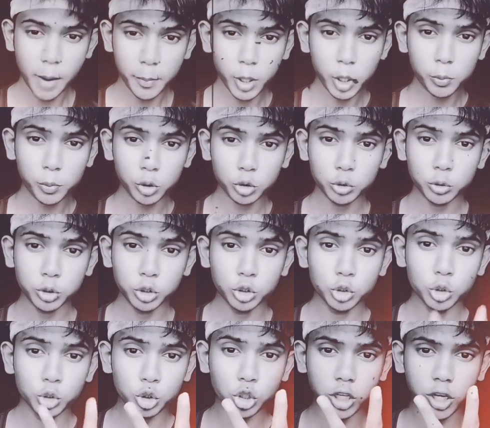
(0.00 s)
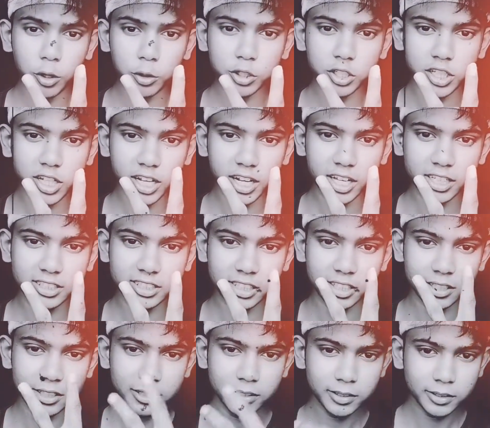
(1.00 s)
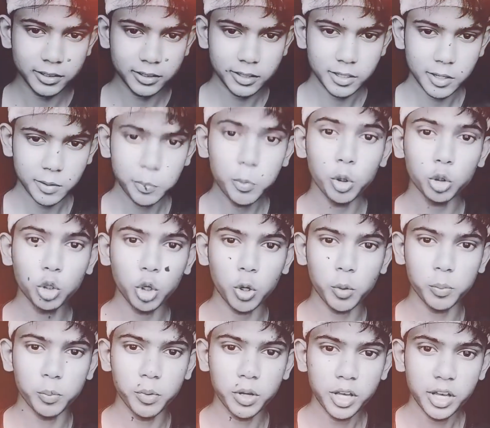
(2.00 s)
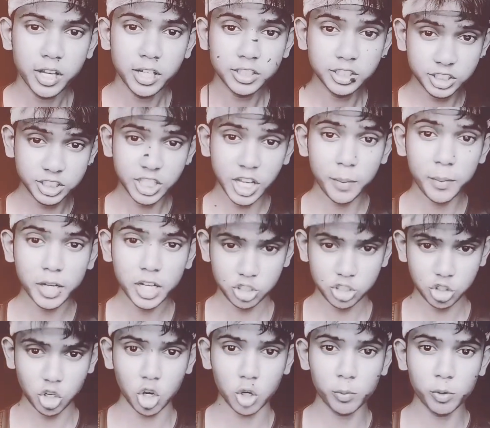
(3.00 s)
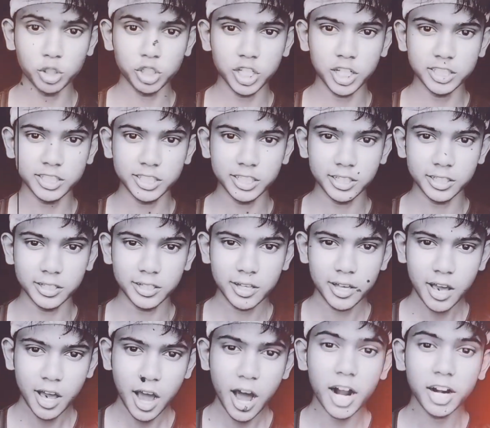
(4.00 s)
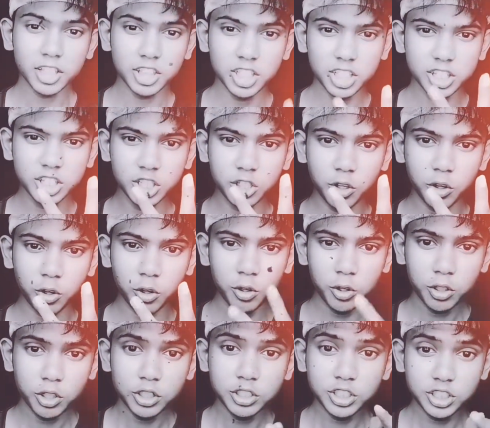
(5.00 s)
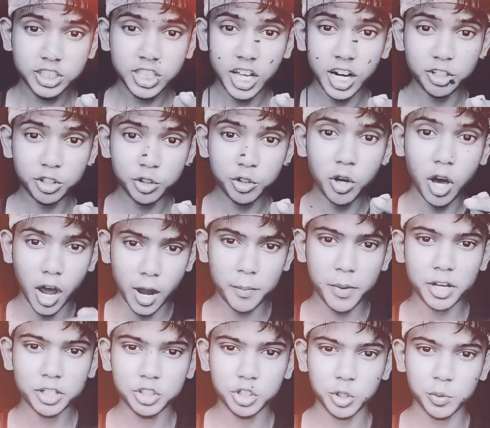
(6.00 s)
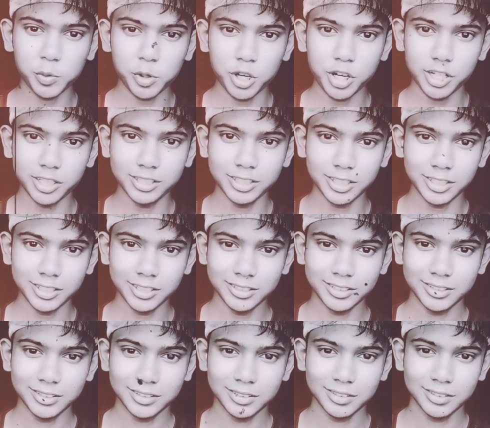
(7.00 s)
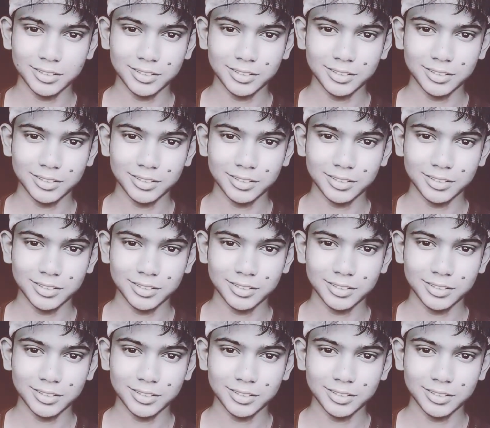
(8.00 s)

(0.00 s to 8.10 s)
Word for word: আমার উপর শুধু দুইজনের অধিকার আছে প্রথম যে আমাকে জন্ম দিয়েছে আর দ্বিতীয় যার জন্য আমার জন্ম হয়েছে